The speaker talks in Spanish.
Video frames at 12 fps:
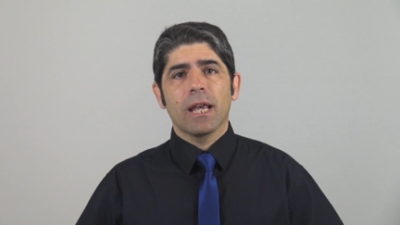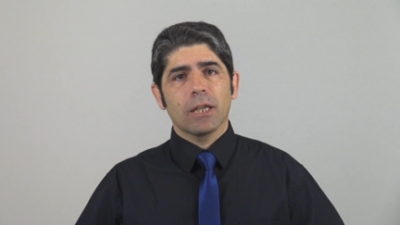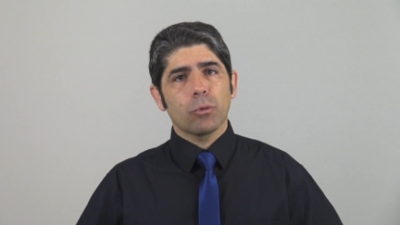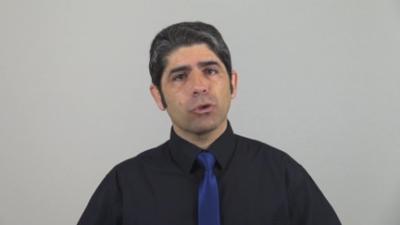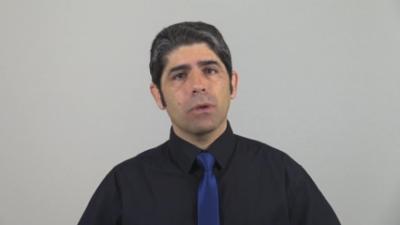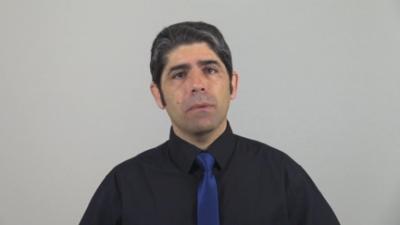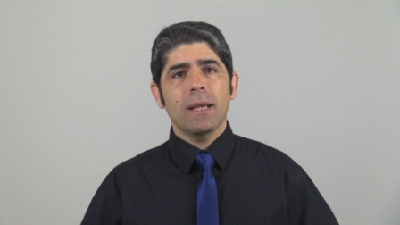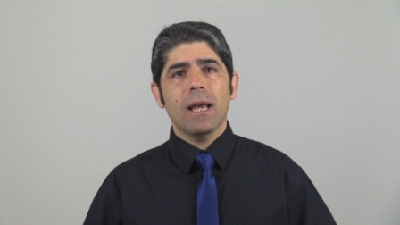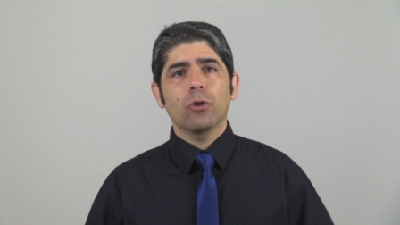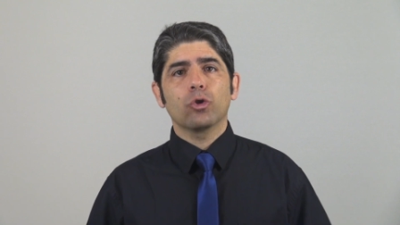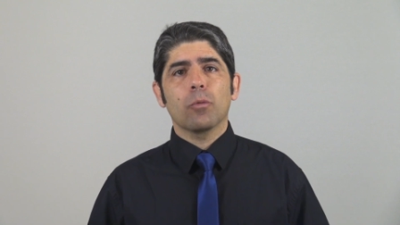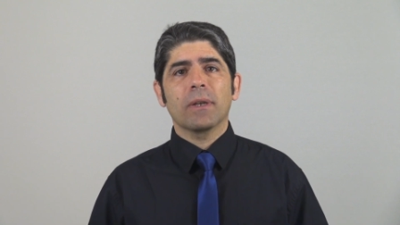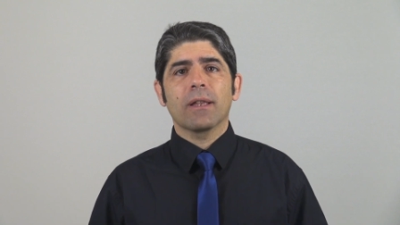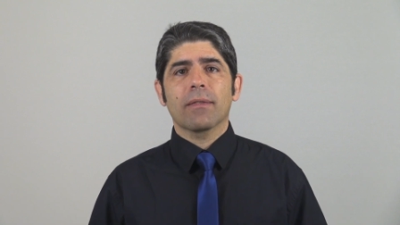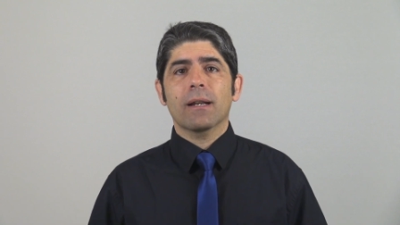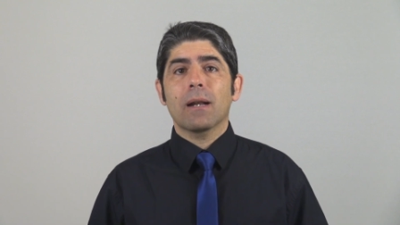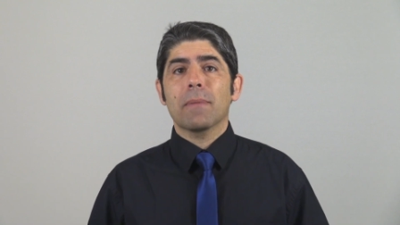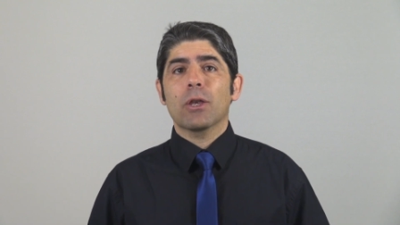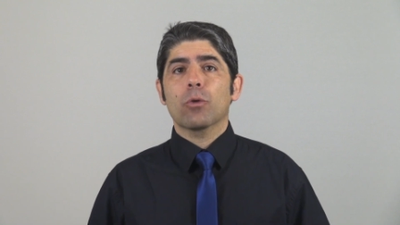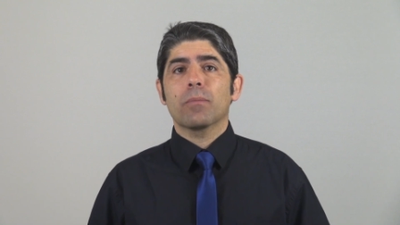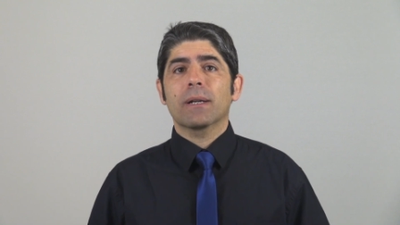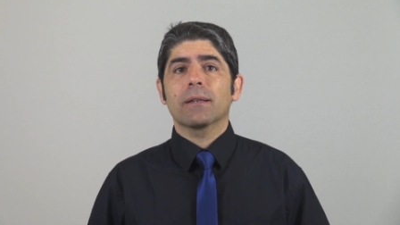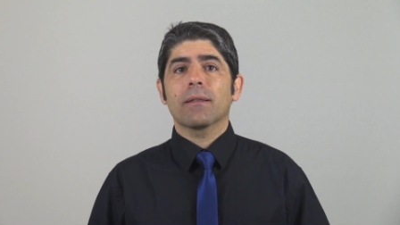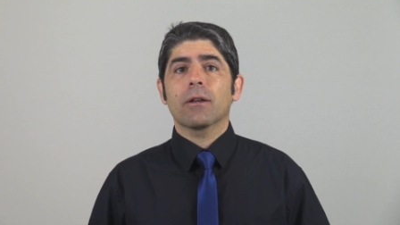Es posible automatizar la mayor
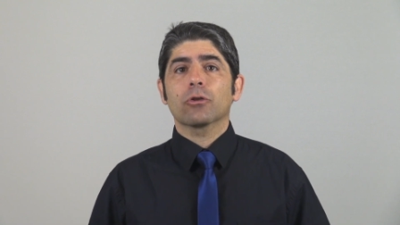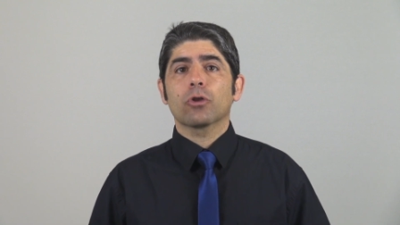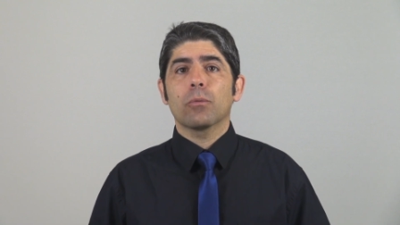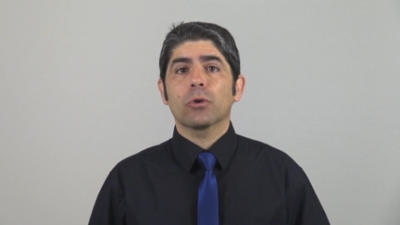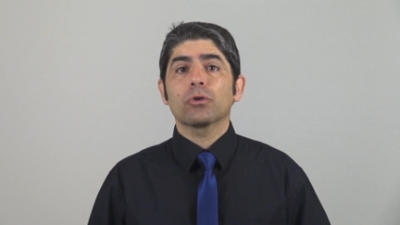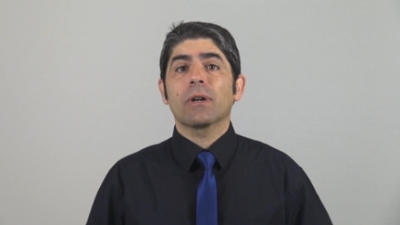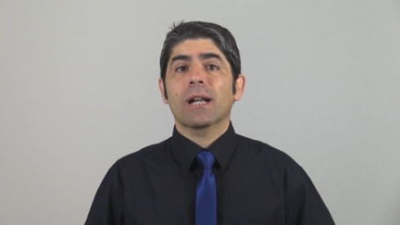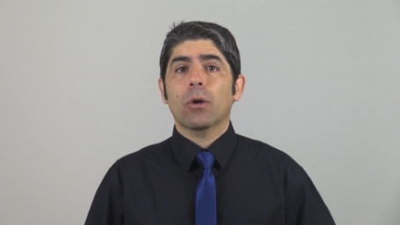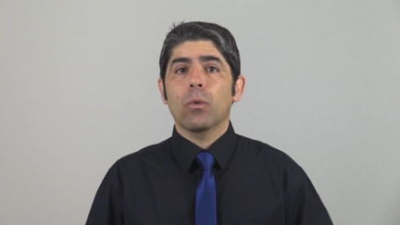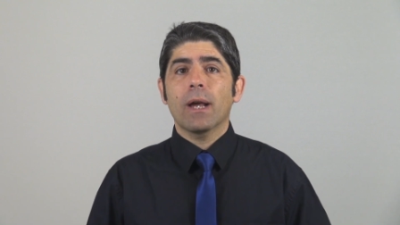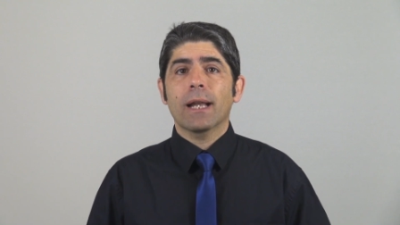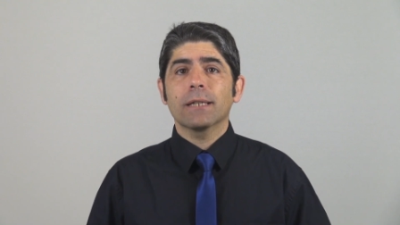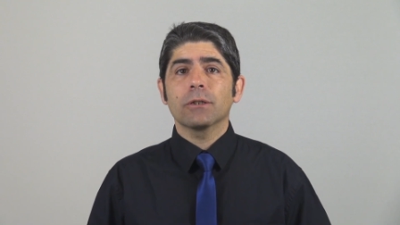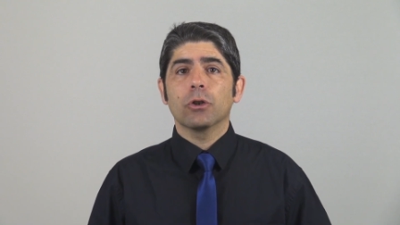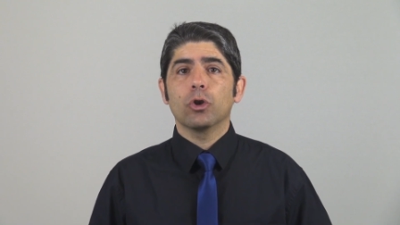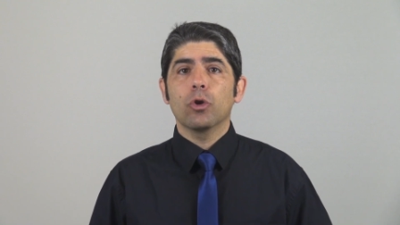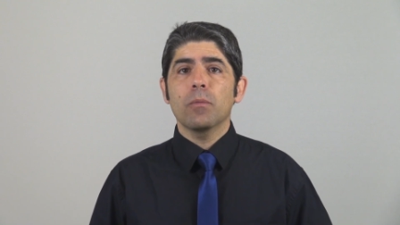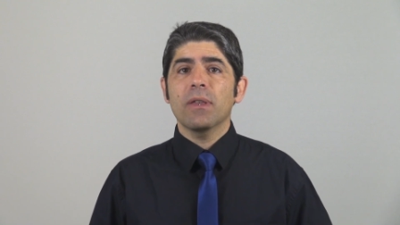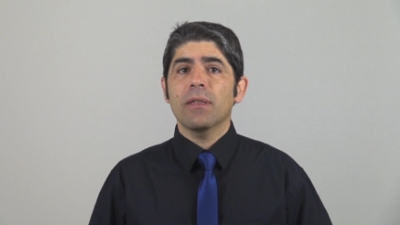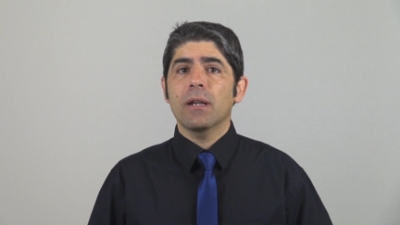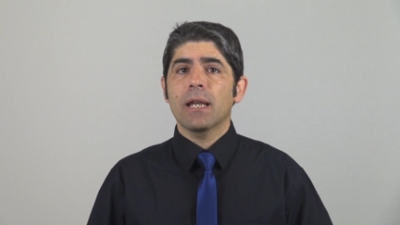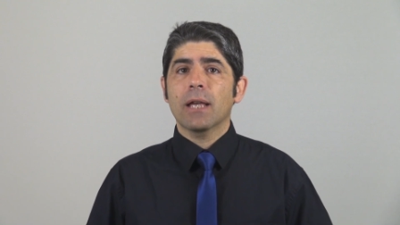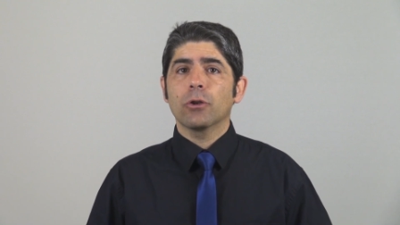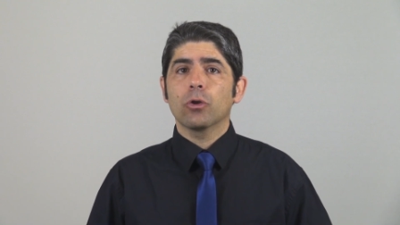parte de los cobros regulares
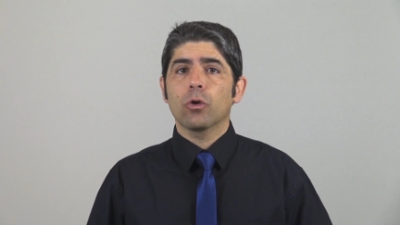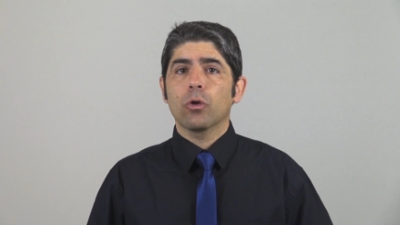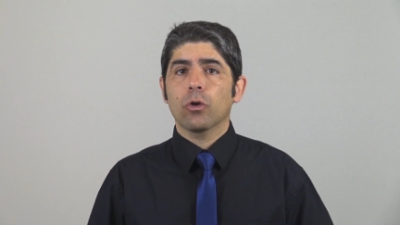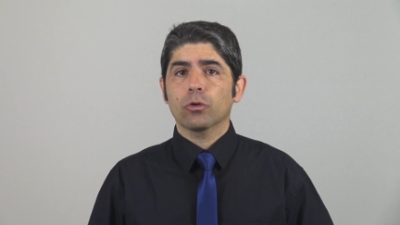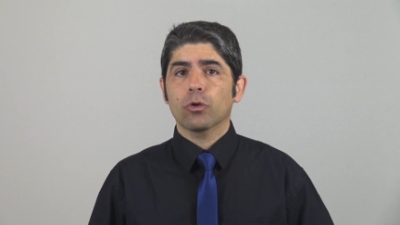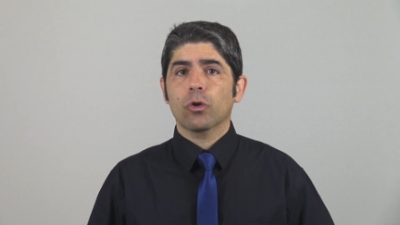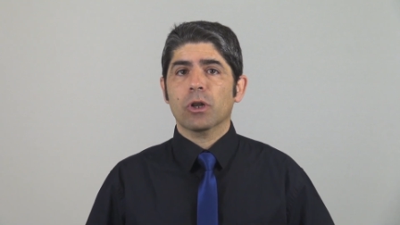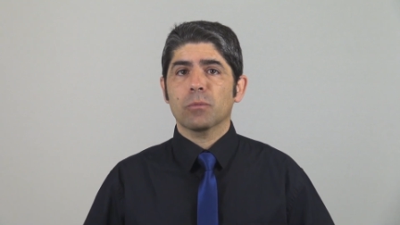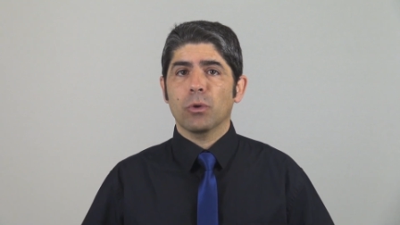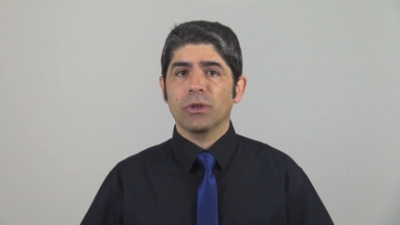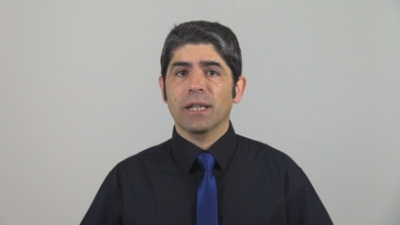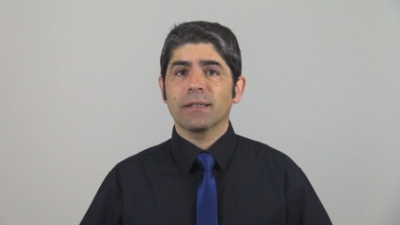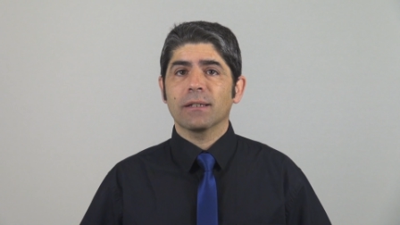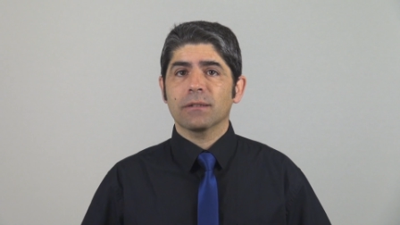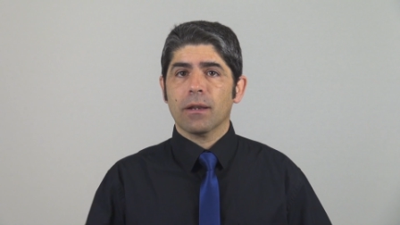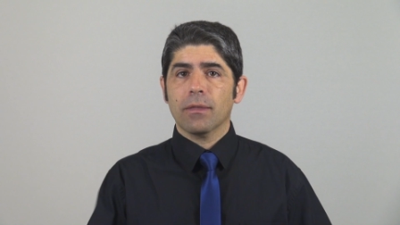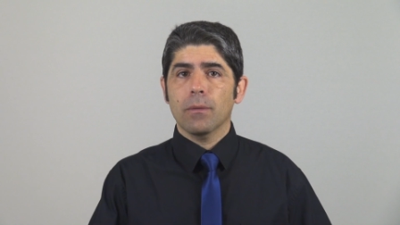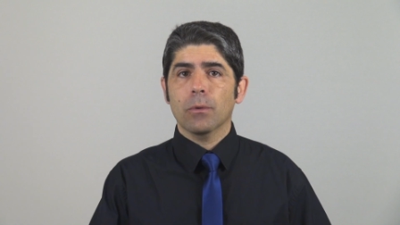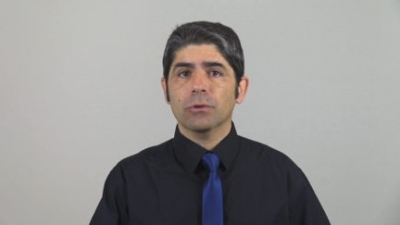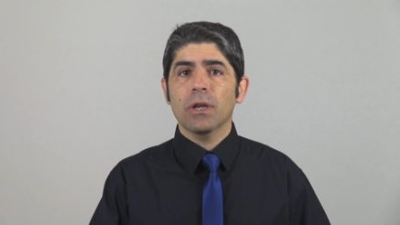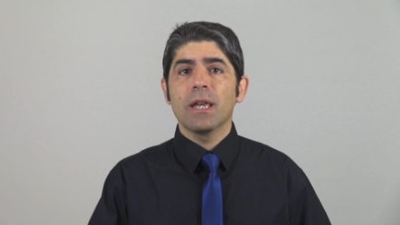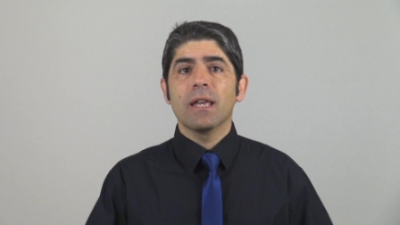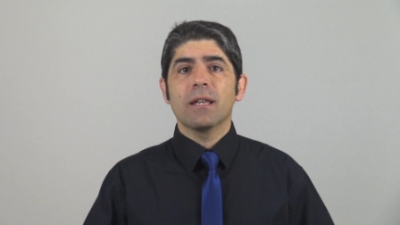domiciliando los correspondientes recibos